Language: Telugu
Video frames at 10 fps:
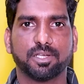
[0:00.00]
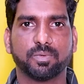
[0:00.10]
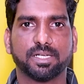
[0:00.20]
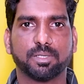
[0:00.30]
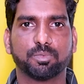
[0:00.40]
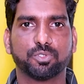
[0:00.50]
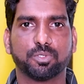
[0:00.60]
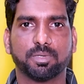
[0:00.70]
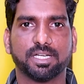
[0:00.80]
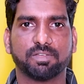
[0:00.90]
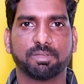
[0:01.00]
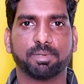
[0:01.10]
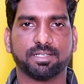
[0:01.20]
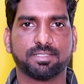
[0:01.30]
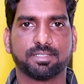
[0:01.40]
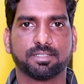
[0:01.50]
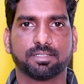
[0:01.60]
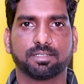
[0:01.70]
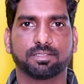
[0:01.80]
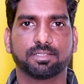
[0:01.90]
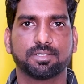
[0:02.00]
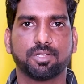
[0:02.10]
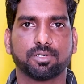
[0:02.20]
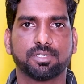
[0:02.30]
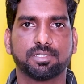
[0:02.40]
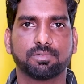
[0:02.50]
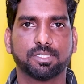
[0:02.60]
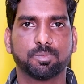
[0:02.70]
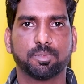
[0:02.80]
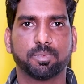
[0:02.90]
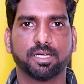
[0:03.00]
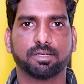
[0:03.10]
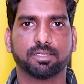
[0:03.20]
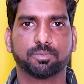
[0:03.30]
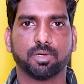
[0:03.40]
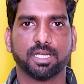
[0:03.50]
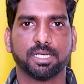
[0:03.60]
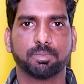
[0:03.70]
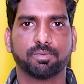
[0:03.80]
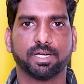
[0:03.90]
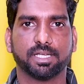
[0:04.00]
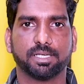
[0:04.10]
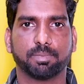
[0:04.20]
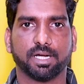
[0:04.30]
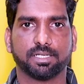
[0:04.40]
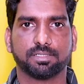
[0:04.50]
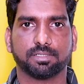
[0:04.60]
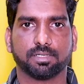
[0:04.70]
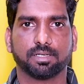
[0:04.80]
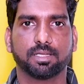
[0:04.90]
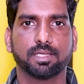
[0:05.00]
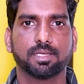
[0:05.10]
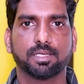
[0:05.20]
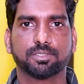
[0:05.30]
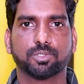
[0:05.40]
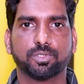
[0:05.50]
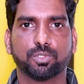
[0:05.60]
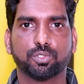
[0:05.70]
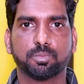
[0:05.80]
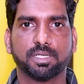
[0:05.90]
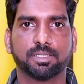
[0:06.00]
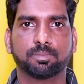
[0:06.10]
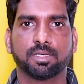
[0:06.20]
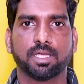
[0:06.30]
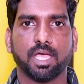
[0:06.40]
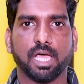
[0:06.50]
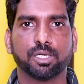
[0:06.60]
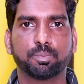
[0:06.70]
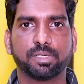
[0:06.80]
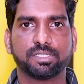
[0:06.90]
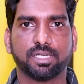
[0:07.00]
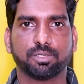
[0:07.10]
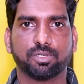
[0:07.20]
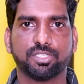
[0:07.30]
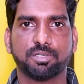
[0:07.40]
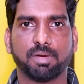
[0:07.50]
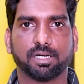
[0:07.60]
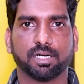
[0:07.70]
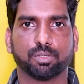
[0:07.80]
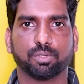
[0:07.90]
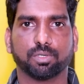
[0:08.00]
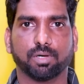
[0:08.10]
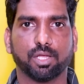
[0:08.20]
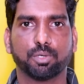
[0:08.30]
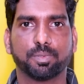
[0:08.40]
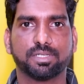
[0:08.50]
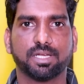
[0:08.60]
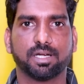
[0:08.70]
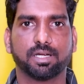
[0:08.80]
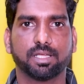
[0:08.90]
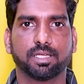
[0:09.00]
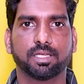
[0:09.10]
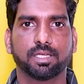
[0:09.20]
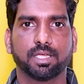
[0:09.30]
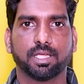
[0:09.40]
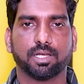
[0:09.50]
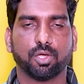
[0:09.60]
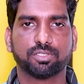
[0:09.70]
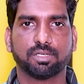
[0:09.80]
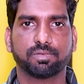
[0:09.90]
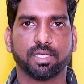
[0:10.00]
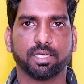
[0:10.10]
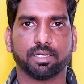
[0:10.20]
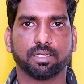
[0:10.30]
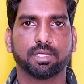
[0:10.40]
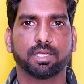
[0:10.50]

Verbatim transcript: హలో వెల్కమ్ టు సుమన్ టీవీ పెట్స్ దిస్ ఇస్ డాక్టర్ శ్రీనివాస్ పుల్ప స్మాల్ యానిమల్ వెటనరీ ప్రాక్టీషనర్ సో ఈరోజు మనం అలోపేషియా గురించి మాట్లాడుకుంటున్నాం అలోపేషియా అంటే లాస్ ఆఫ్ హెయిర్